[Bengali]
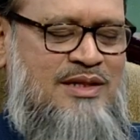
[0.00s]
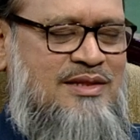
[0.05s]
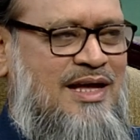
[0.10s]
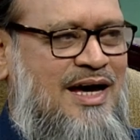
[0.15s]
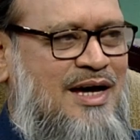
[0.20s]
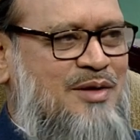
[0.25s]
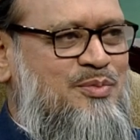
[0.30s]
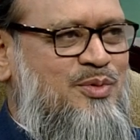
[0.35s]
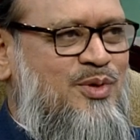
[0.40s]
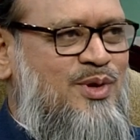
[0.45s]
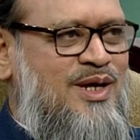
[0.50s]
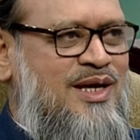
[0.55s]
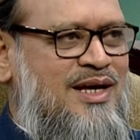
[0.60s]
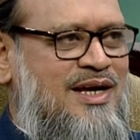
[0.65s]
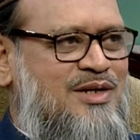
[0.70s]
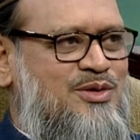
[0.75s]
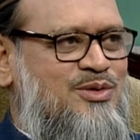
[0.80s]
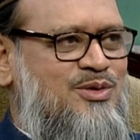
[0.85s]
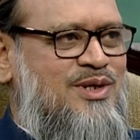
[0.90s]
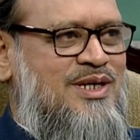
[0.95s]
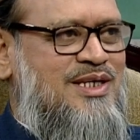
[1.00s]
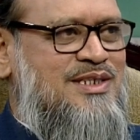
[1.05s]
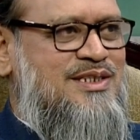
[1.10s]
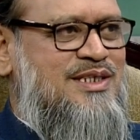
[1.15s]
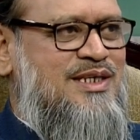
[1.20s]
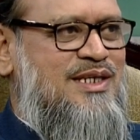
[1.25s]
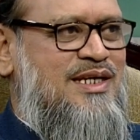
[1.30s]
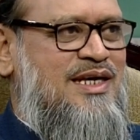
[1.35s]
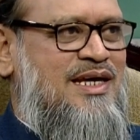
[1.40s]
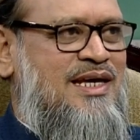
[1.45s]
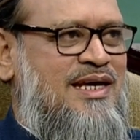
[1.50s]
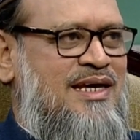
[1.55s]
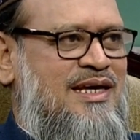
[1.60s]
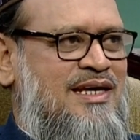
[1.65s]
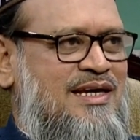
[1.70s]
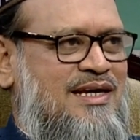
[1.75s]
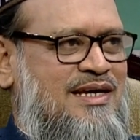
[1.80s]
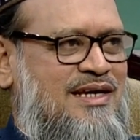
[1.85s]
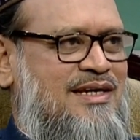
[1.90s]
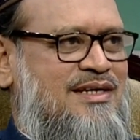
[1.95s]
তারপরে একটু রেস্ট নিয়ে
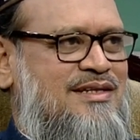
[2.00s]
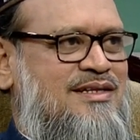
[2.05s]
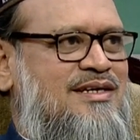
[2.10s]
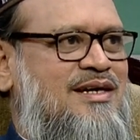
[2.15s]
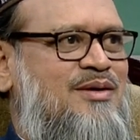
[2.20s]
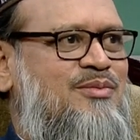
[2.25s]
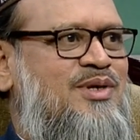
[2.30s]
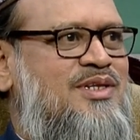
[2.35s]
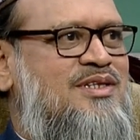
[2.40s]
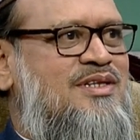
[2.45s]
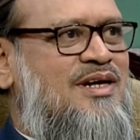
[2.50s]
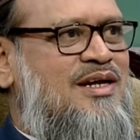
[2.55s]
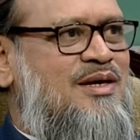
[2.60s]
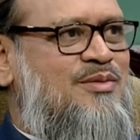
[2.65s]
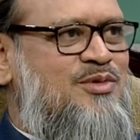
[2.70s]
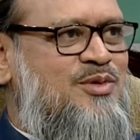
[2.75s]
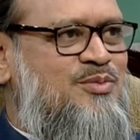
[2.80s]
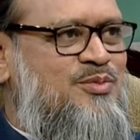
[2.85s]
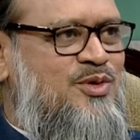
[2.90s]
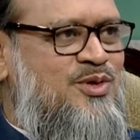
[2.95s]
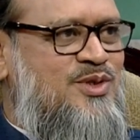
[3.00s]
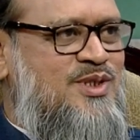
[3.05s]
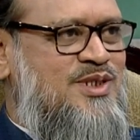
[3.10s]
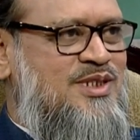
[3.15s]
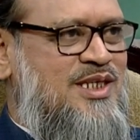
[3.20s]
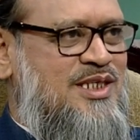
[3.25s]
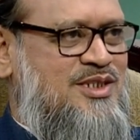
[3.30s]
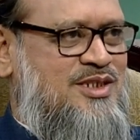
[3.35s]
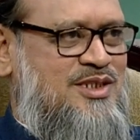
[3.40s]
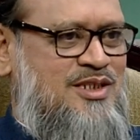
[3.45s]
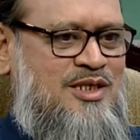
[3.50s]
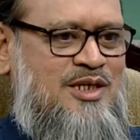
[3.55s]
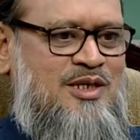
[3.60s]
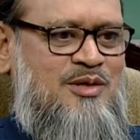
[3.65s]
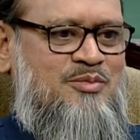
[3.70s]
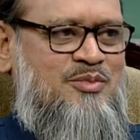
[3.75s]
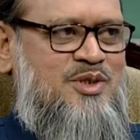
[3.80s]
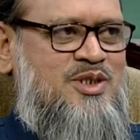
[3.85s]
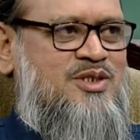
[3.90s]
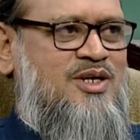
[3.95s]
খেয়ে দিয়ে আমরা তারাবি পড়তে যাচ্ছি
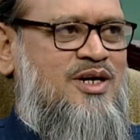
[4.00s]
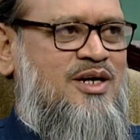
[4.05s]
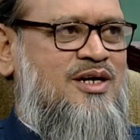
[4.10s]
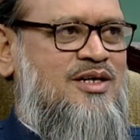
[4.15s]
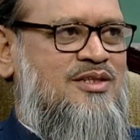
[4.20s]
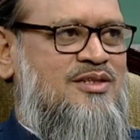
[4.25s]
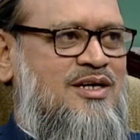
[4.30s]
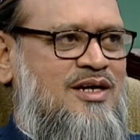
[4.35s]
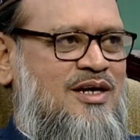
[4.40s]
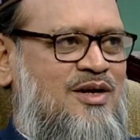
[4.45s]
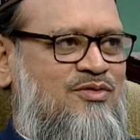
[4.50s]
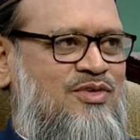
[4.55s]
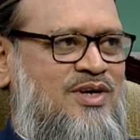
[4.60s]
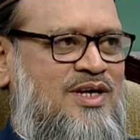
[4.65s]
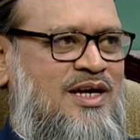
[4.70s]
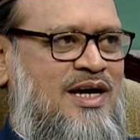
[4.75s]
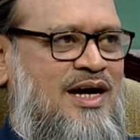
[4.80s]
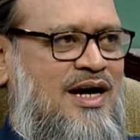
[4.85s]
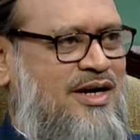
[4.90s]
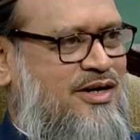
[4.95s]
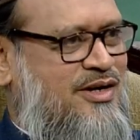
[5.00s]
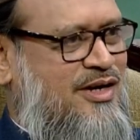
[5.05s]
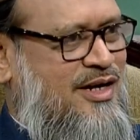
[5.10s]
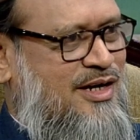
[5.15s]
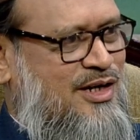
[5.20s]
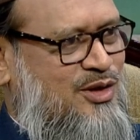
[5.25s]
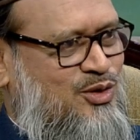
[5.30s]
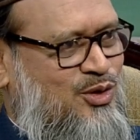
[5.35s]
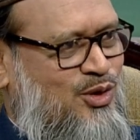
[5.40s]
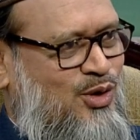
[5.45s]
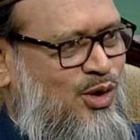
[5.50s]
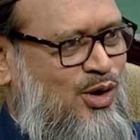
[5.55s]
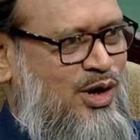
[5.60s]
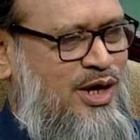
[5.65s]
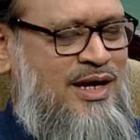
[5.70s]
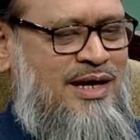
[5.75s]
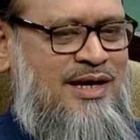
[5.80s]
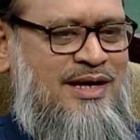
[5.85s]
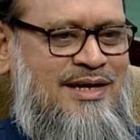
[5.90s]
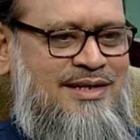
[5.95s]
বিশ রাখাত তারাবি আট রাখাত নয়
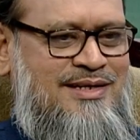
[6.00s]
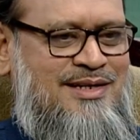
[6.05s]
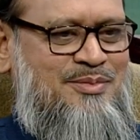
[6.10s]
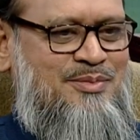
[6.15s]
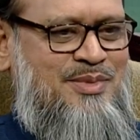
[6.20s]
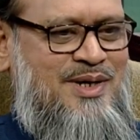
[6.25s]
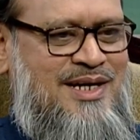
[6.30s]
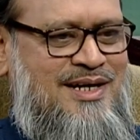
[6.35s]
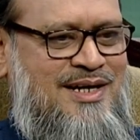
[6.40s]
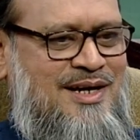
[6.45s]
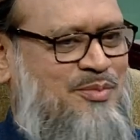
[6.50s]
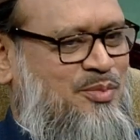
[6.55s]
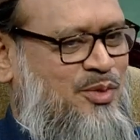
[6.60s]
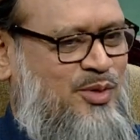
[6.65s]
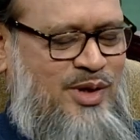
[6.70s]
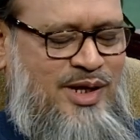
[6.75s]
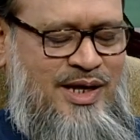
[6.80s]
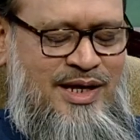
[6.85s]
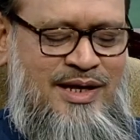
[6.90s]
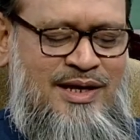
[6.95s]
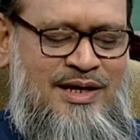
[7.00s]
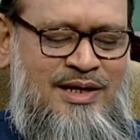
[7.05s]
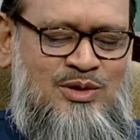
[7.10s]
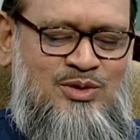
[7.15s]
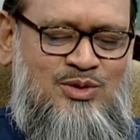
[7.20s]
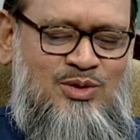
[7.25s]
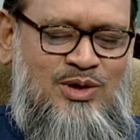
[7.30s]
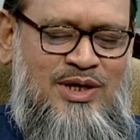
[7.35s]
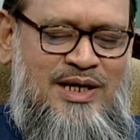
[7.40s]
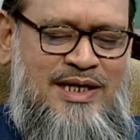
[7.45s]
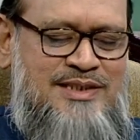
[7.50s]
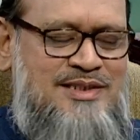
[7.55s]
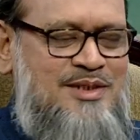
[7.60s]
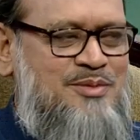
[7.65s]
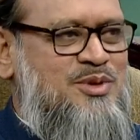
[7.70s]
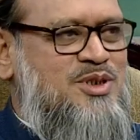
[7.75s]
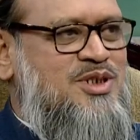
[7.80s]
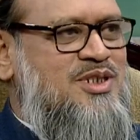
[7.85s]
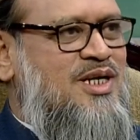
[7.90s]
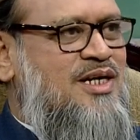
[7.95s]
এটার ব্যাখ্যা পড়ে তো এই যে
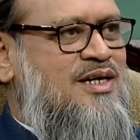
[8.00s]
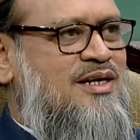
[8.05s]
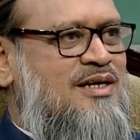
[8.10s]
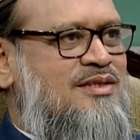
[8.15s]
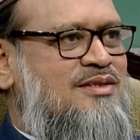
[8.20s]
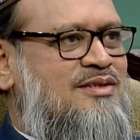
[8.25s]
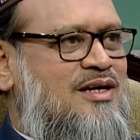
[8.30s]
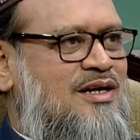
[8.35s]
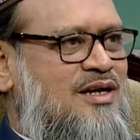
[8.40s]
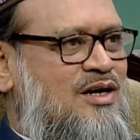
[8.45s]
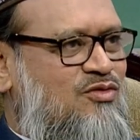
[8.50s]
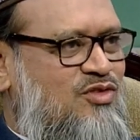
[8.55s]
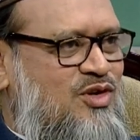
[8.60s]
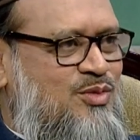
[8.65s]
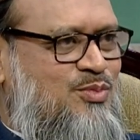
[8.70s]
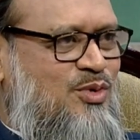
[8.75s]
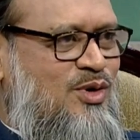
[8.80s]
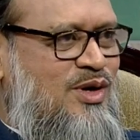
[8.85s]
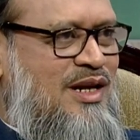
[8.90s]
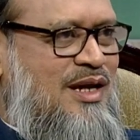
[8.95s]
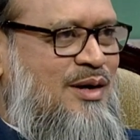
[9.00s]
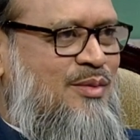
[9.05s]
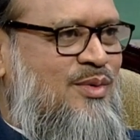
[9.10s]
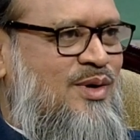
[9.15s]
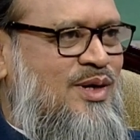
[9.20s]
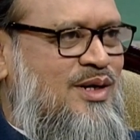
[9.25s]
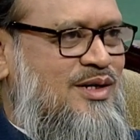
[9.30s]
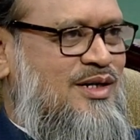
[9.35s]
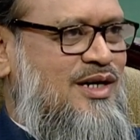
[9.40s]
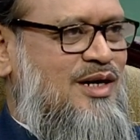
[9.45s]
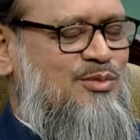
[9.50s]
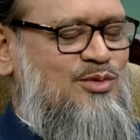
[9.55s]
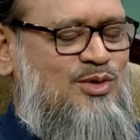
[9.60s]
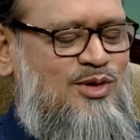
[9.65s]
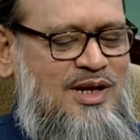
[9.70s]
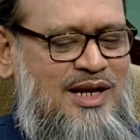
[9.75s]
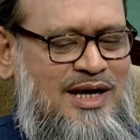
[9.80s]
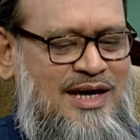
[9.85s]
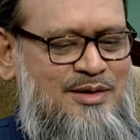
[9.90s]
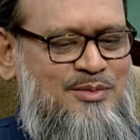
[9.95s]
বিশ রাখাত তারাবি পড়লাম কেয়ামুল
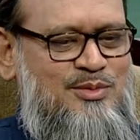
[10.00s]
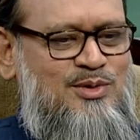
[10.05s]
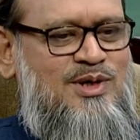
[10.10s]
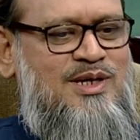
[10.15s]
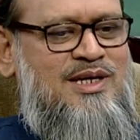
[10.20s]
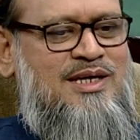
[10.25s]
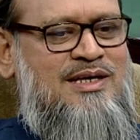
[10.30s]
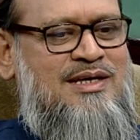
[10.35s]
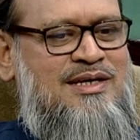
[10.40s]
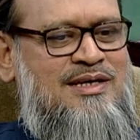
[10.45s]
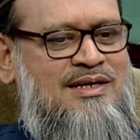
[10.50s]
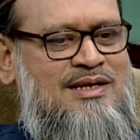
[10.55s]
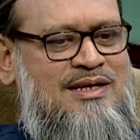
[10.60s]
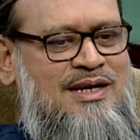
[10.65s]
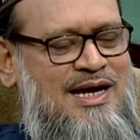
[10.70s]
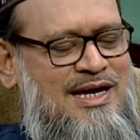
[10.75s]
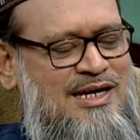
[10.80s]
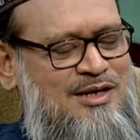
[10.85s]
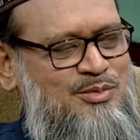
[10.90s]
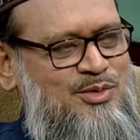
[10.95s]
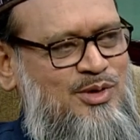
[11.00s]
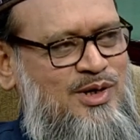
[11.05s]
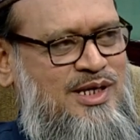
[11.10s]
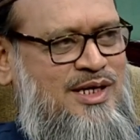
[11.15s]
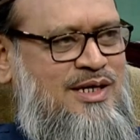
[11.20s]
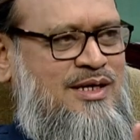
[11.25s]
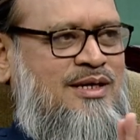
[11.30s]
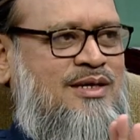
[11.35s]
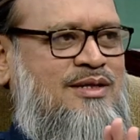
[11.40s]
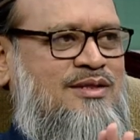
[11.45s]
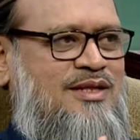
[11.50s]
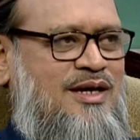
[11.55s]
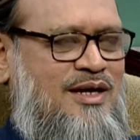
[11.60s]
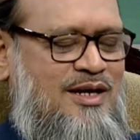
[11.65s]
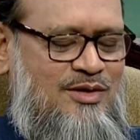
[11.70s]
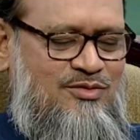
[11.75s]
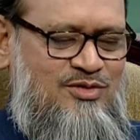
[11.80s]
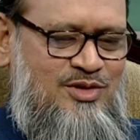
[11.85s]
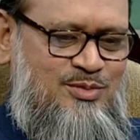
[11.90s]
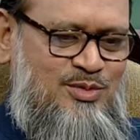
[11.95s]
লাই বলি লাইল বলি
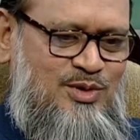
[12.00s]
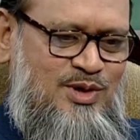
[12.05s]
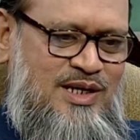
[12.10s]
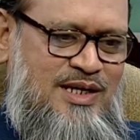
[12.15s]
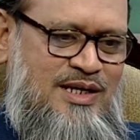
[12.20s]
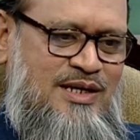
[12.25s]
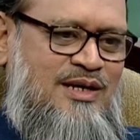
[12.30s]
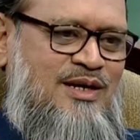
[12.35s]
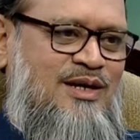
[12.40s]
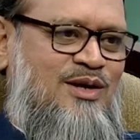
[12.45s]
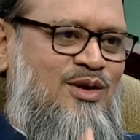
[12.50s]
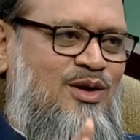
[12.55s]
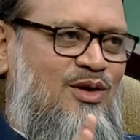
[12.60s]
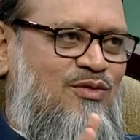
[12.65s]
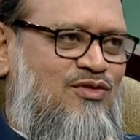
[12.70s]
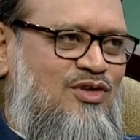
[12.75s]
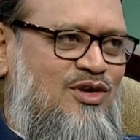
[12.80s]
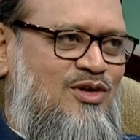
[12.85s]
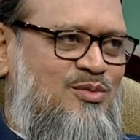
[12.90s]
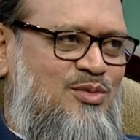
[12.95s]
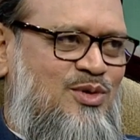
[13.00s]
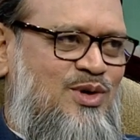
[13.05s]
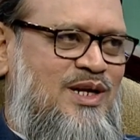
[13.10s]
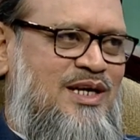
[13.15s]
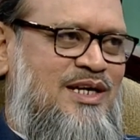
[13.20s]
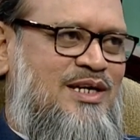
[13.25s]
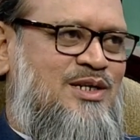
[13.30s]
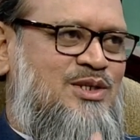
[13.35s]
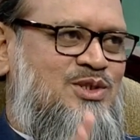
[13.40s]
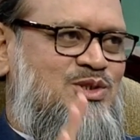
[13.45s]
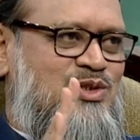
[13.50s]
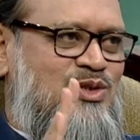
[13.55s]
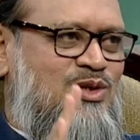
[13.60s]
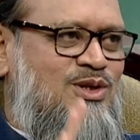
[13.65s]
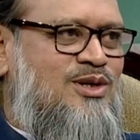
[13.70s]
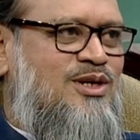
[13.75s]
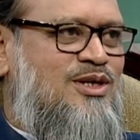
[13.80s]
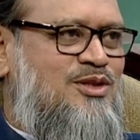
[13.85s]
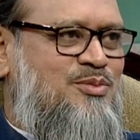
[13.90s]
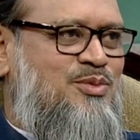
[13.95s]
তারাবি বলি নফল বলি
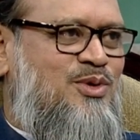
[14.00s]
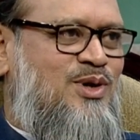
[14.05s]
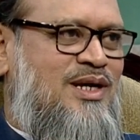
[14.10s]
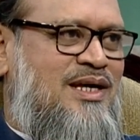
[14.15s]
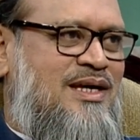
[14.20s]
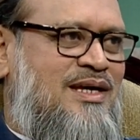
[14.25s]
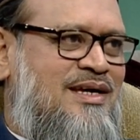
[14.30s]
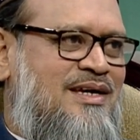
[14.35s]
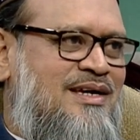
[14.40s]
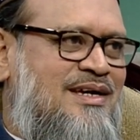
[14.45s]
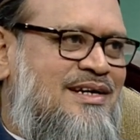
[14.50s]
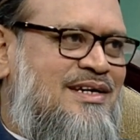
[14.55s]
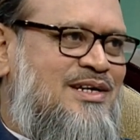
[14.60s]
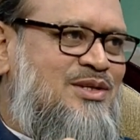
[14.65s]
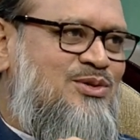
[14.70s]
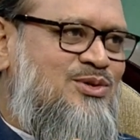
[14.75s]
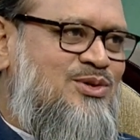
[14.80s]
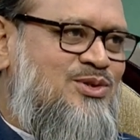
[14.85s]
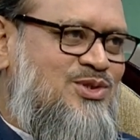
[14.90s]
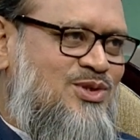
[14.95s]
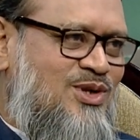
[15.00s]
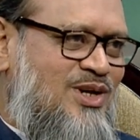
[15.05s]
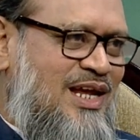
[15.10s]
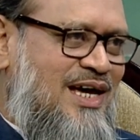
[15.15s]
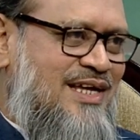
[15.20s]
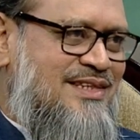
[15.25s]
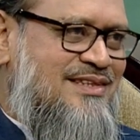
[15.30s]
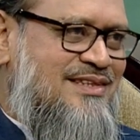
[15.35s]
সুন্নত বলি এটা তো সলাৎ